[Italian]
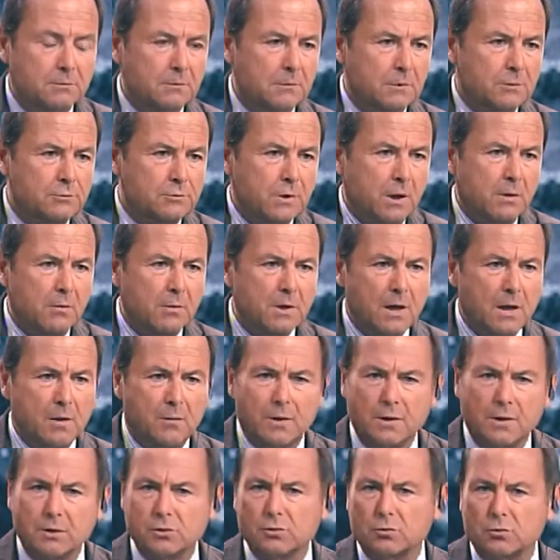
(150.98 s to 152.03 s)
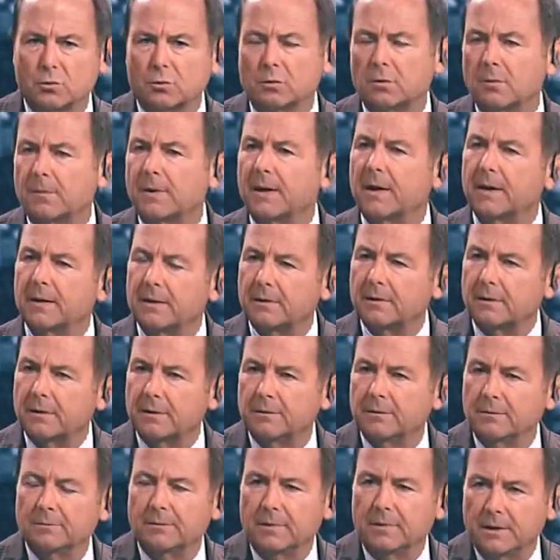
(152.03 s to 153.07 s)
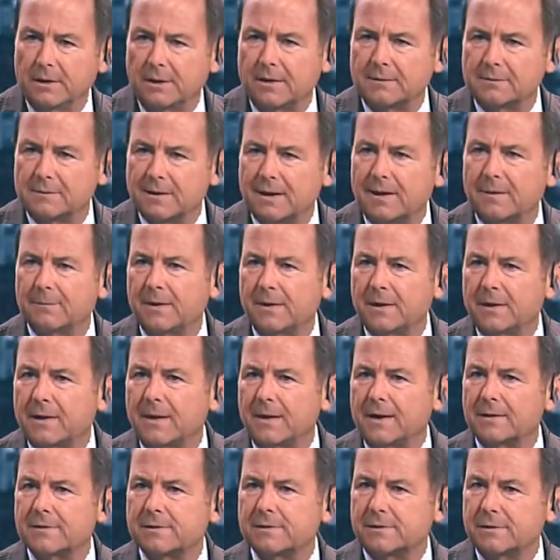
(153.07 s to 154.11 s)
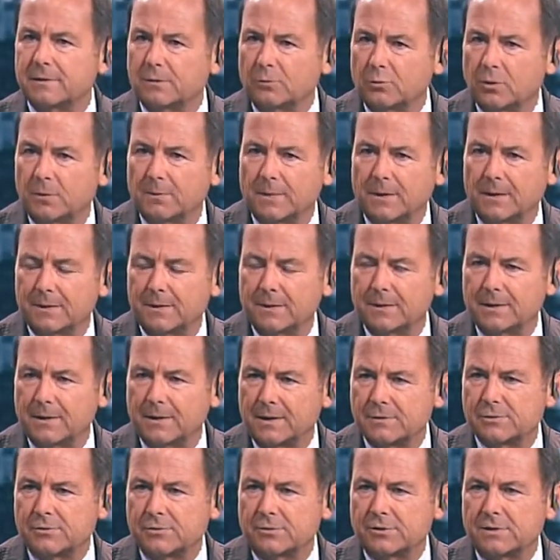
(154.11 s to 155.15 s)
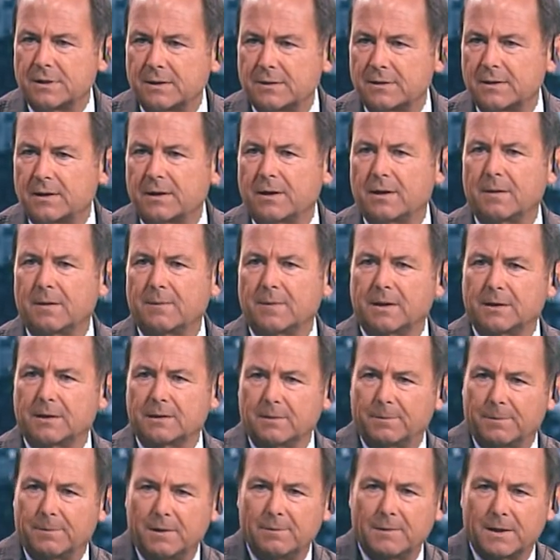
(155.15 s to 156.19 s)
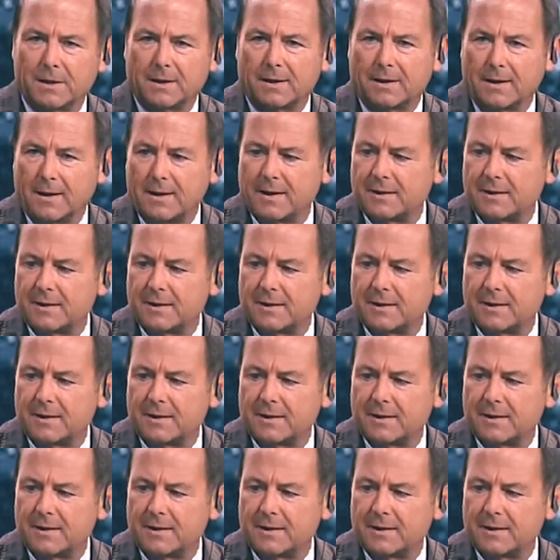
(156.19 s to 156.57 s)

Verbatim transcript: cioè, non è un insulto. Beh, eh, in entrambi i casi i due parlamentari sono stati richiamati, prima da